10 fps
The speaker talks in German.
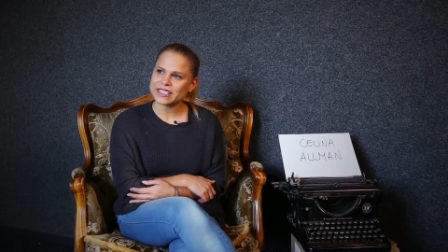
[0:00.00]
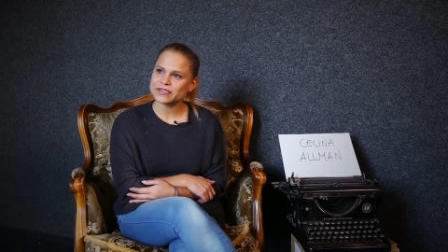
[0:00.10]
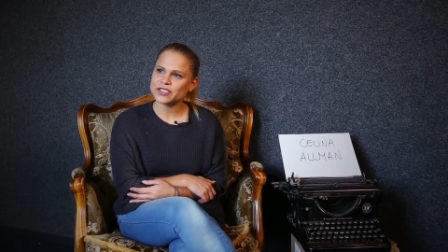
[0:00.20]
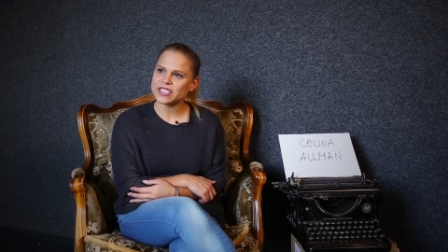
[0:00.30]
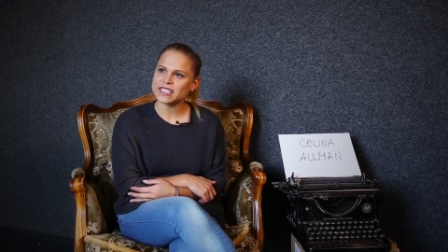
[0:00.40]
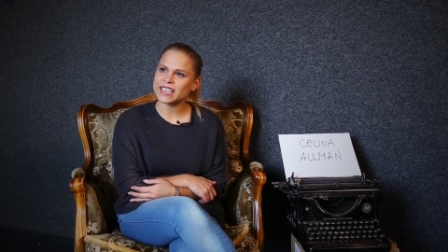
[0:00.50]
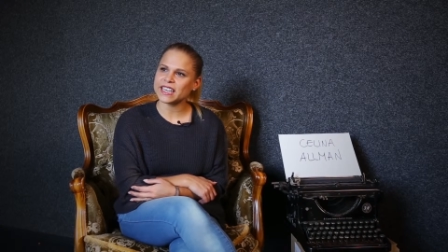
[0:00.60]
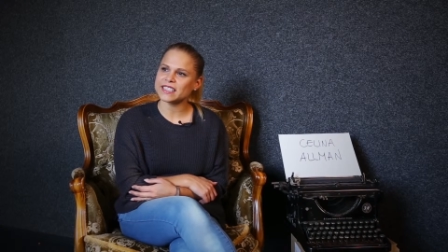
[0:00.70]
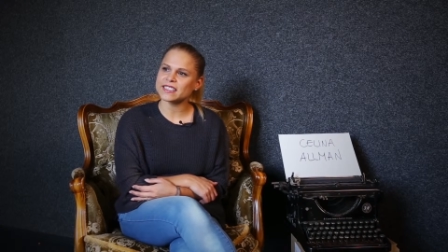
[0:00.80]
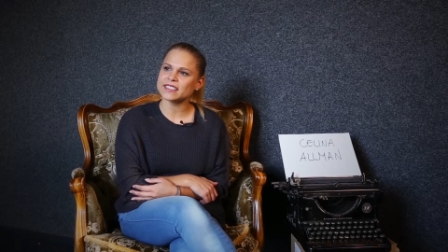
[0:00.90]
wäre, würde ich
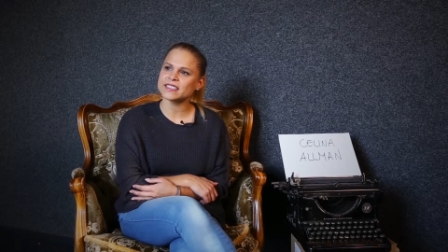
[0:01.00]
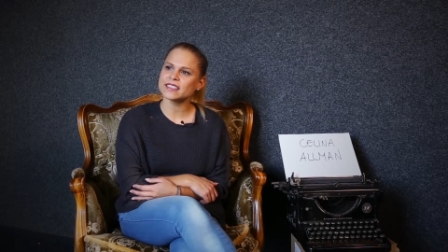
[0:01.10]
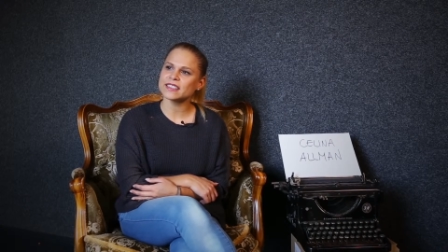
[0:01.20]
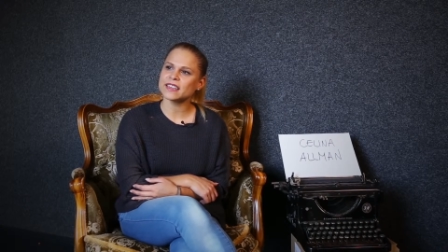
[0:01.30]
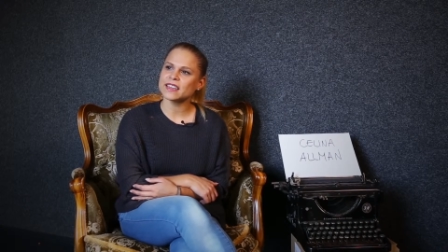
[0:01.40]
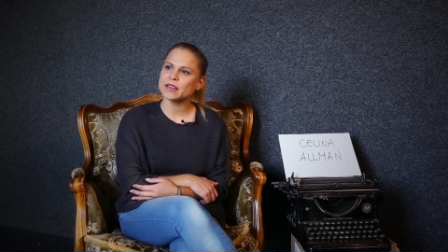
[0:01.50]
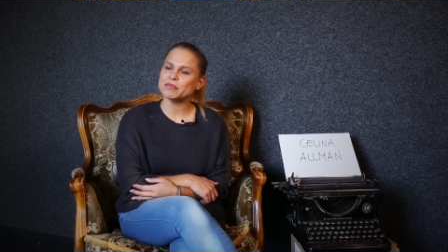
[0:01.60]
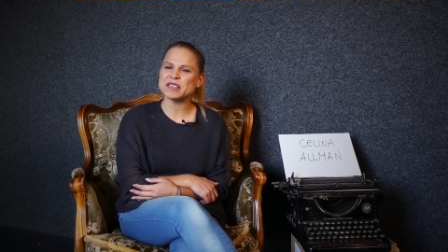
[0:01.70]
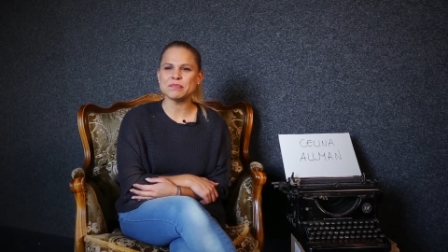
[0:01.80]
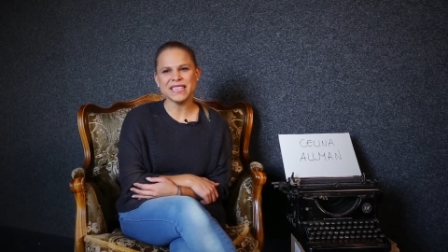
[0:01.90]
gerne
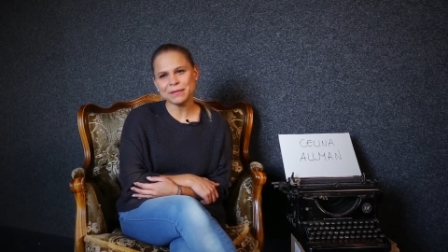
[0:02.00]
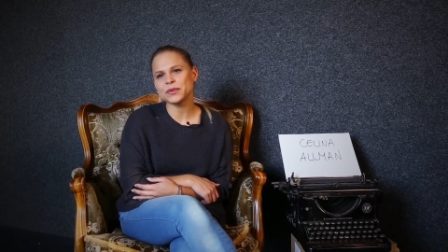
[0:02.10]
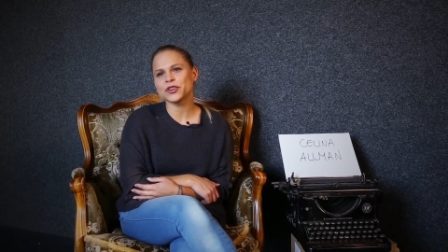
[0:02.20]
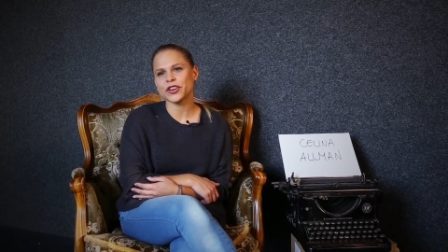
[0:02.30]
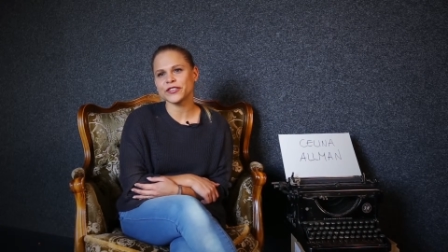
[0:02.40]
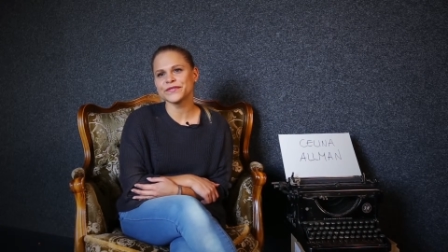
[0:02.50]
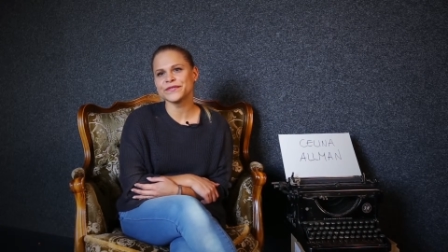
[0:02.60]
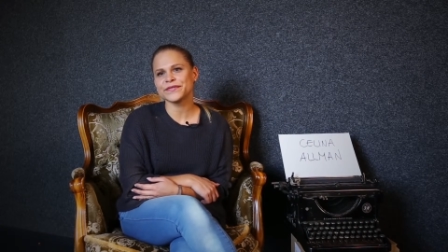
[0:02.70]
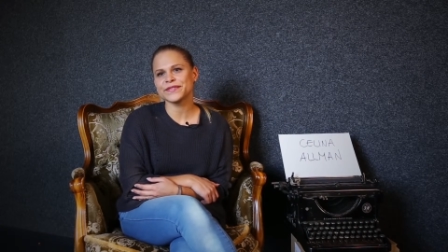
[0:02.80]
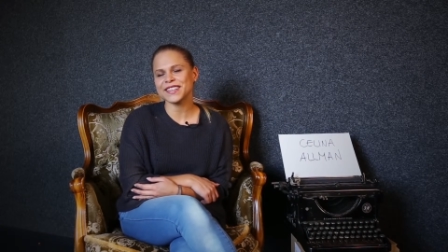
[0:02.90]
mich beamen können.
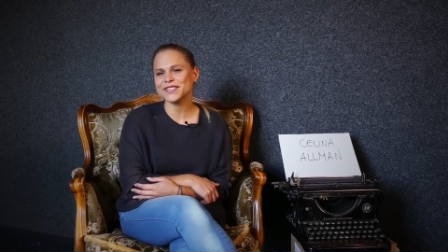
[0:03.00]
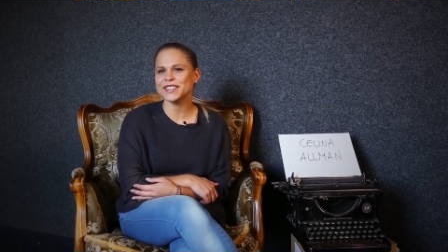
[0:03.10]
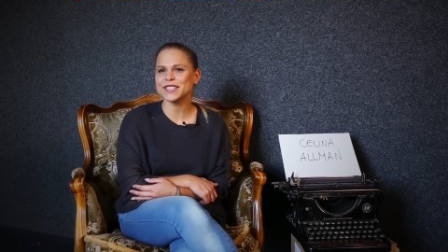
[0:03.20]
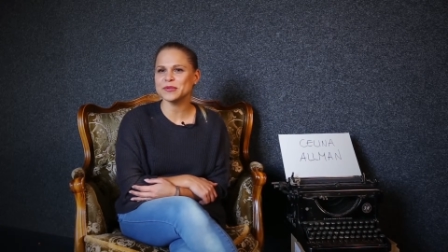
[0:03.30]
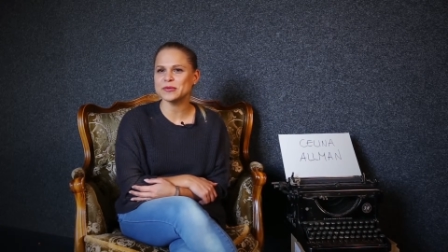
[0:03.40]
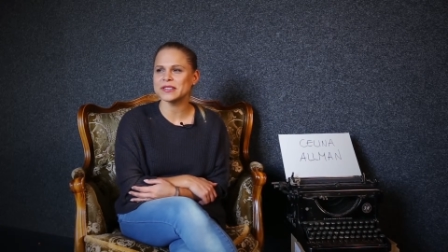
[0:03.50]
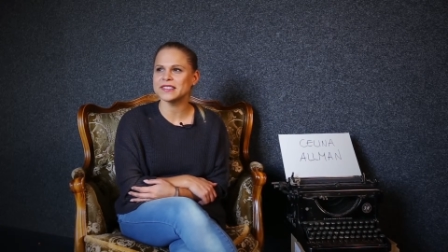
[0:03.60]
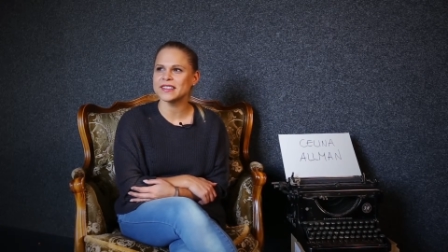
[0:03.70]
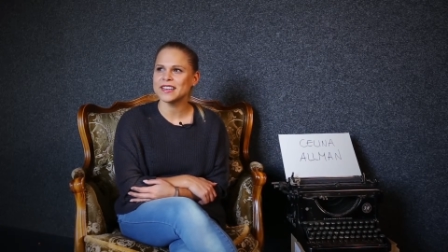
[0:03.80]
Das fände ich cool.